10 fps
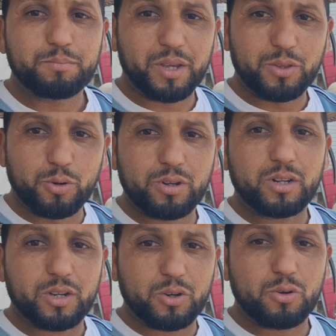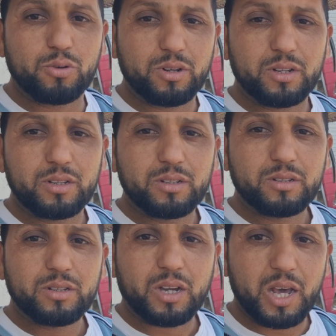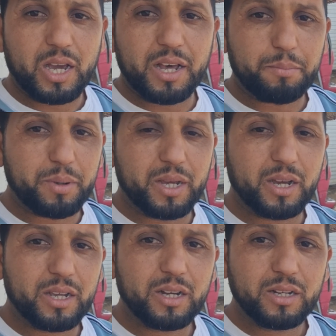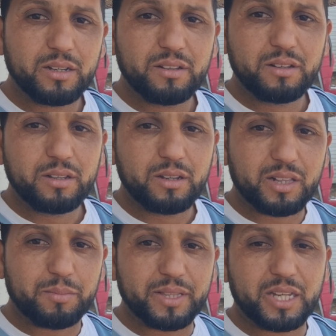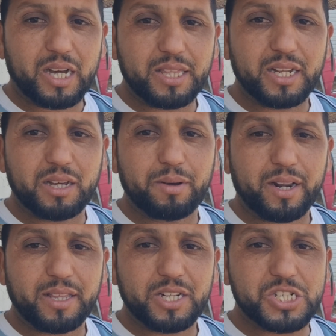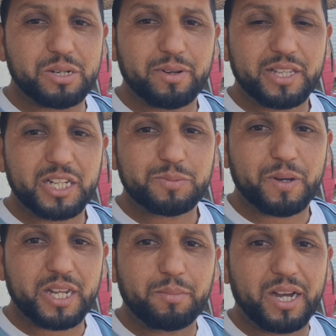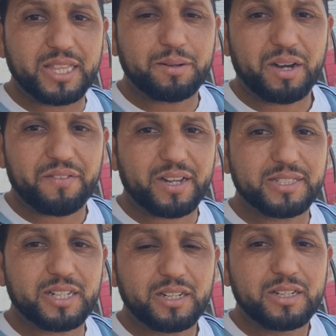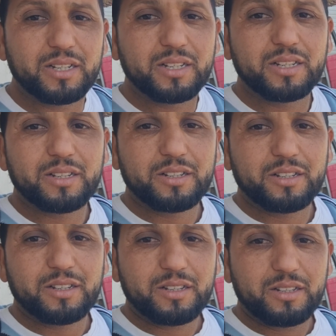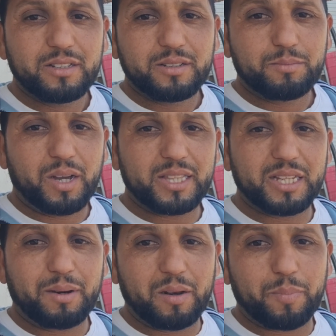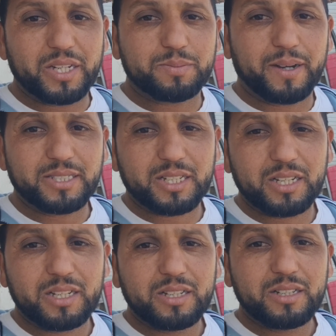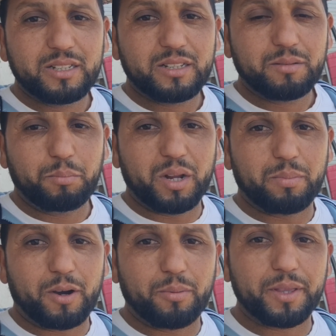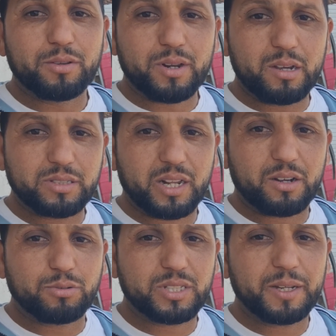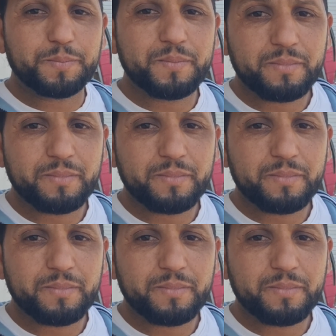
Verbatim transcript: بدون قرون خلقها ربي هكا هاد المنطقه ديالنا برا ديال الشمال ديال اسبانيا محاده مع فرنسا محاده مع البايس باسك بيلباو بيتوريا وساراغوسا